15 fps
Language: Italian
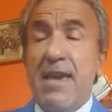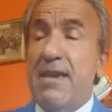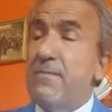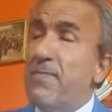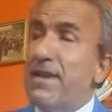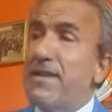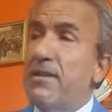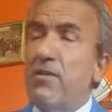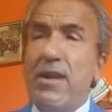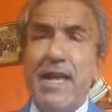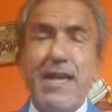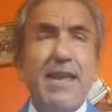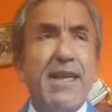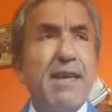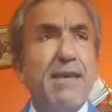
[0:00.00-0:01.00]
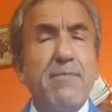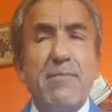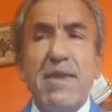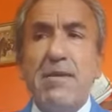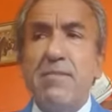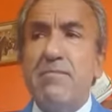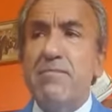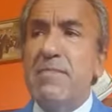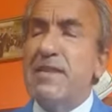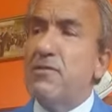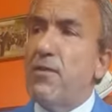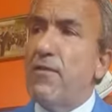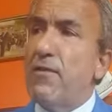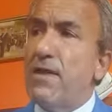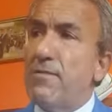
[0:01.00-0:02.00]
In particolare mi, mi
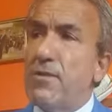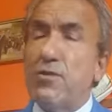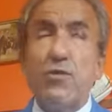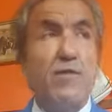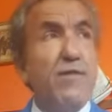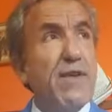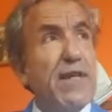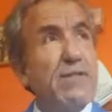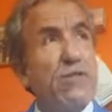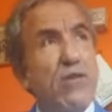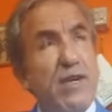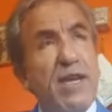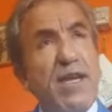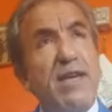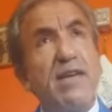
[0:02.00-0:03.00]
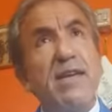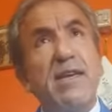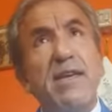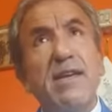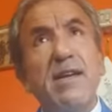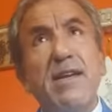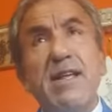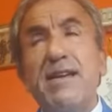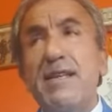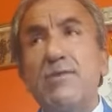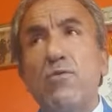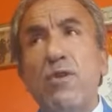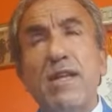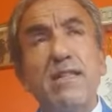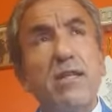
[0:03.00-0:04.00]
soffermo sul fatto che il, la
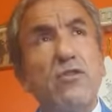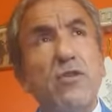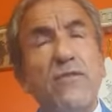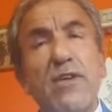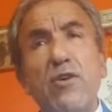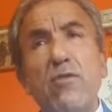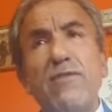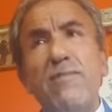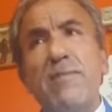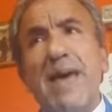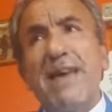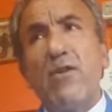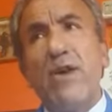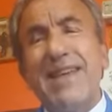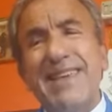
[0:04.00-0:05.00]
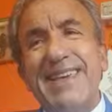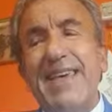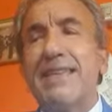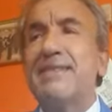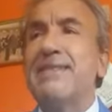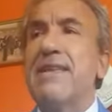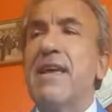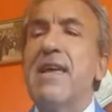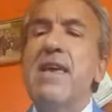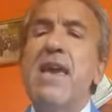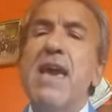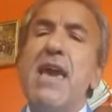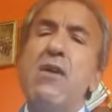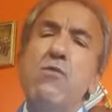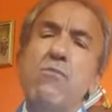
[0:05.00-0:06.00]
scuola da dove io vi parlo,
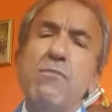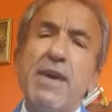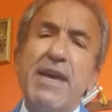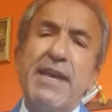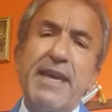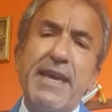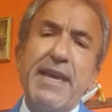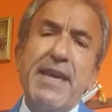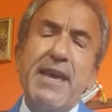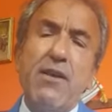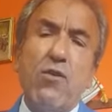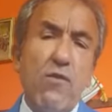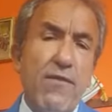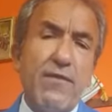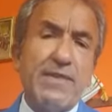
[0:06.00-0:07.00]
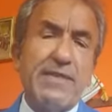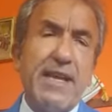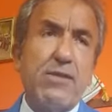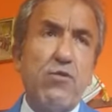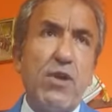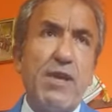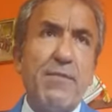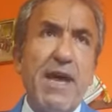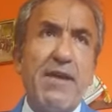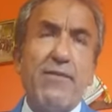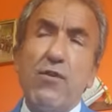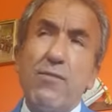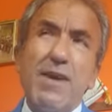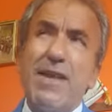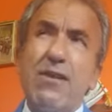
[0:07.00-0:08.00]
anch'essa, è un bene confiscato alla
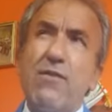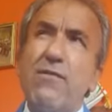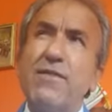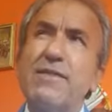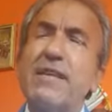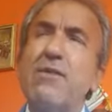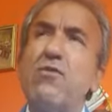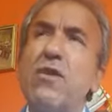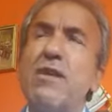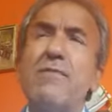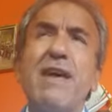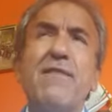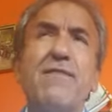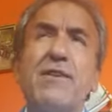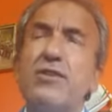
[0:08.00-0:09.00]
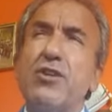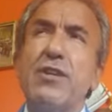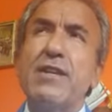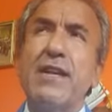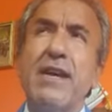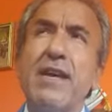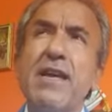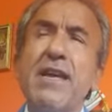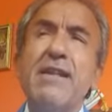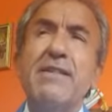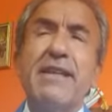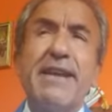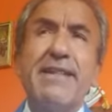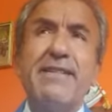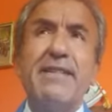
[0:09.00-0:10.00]
mafia, un bene confiscato pescato alla mafia circa
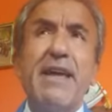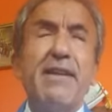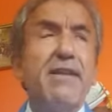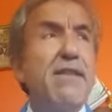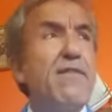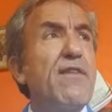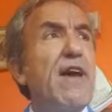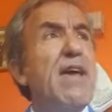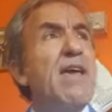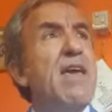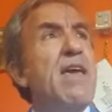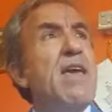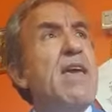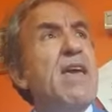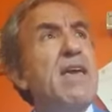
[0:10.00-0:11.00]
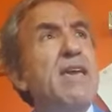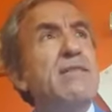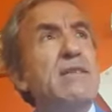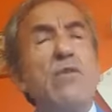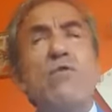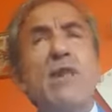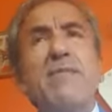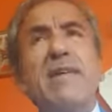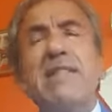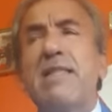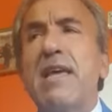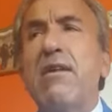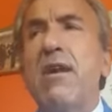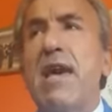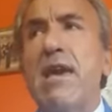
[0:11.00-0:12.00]
30 anni fa e
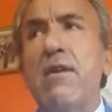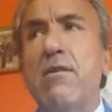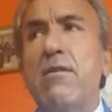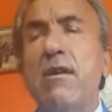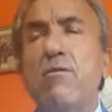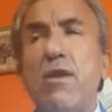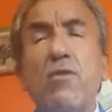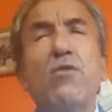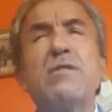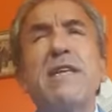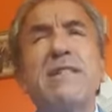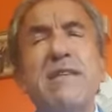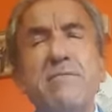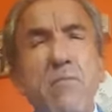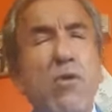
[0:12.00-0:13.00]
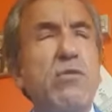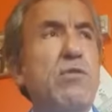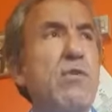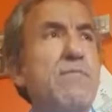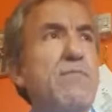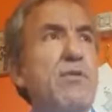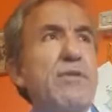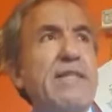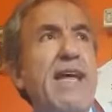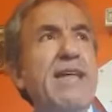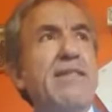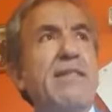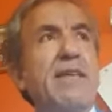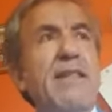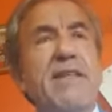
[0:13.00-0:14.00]
sicuramente è qualcosa di molto
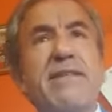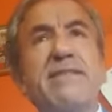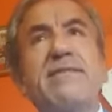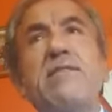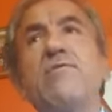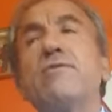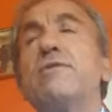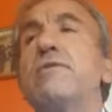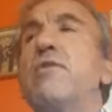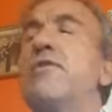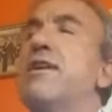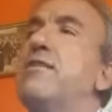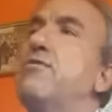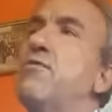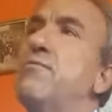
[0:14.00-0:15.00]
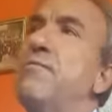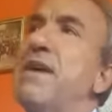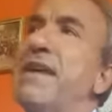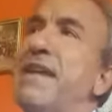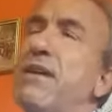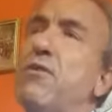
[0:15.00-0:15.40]
importante, la restituzione di un bene